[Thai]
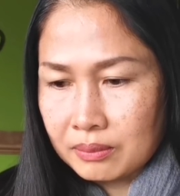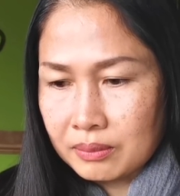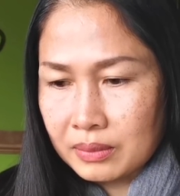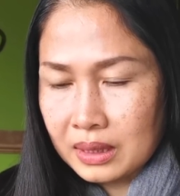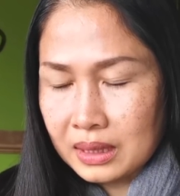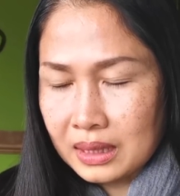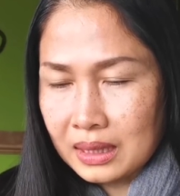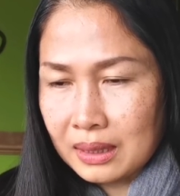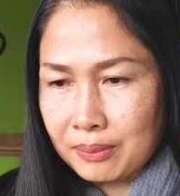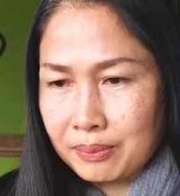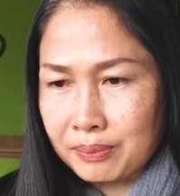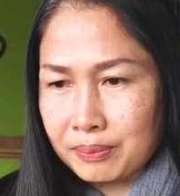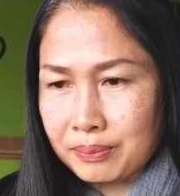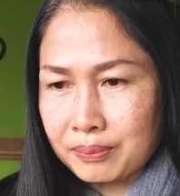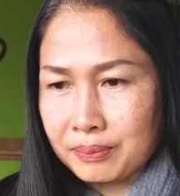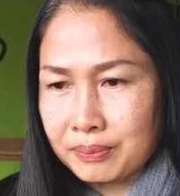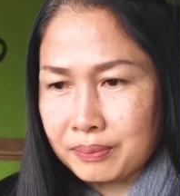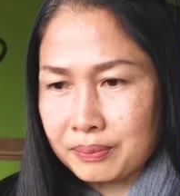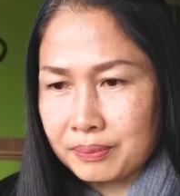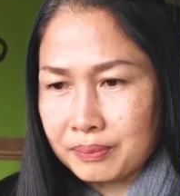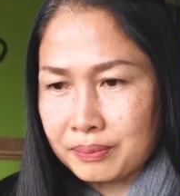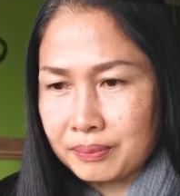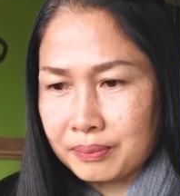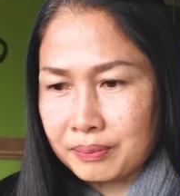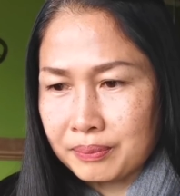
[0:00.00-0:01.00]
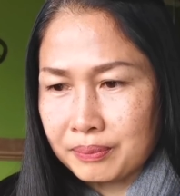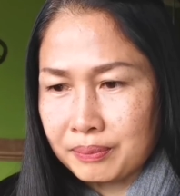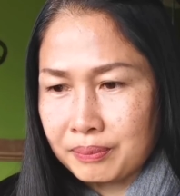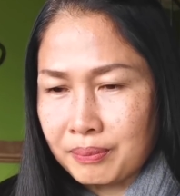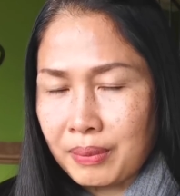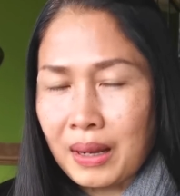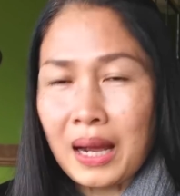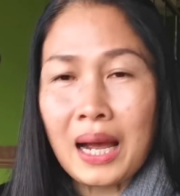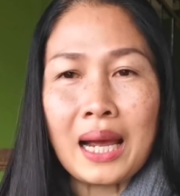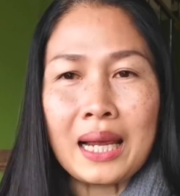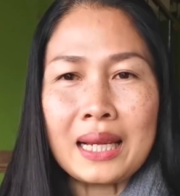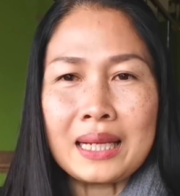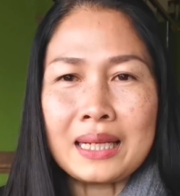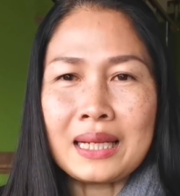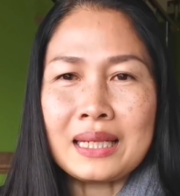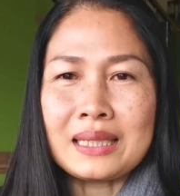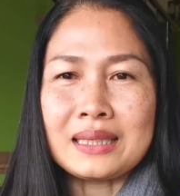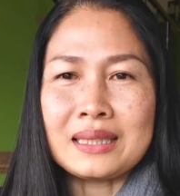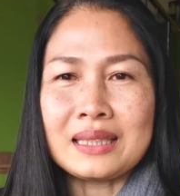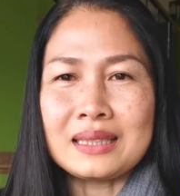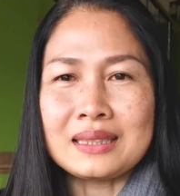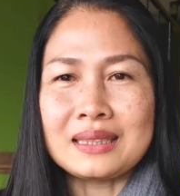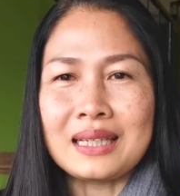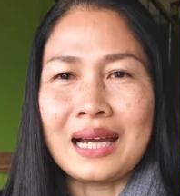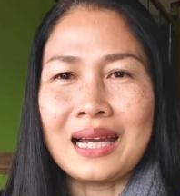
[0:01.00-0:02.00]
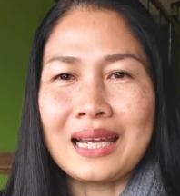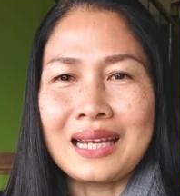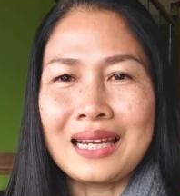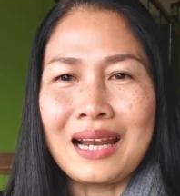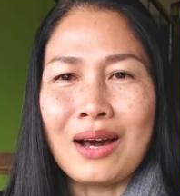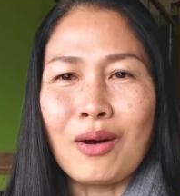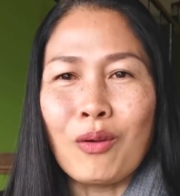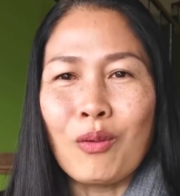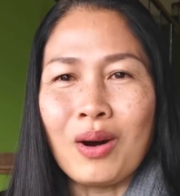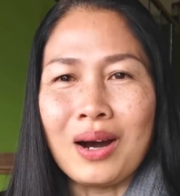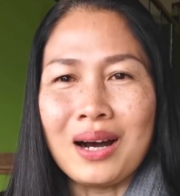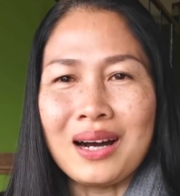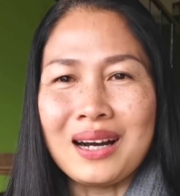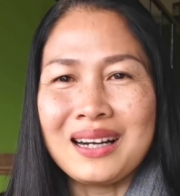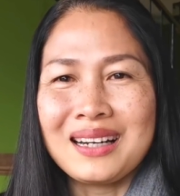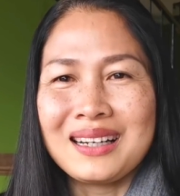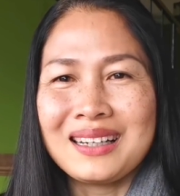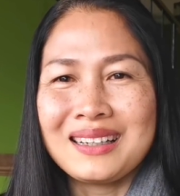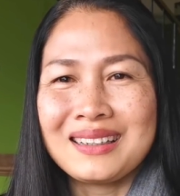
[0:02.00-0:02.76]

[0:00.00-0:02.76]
เหมือนกับภายในจิตใจเราอะ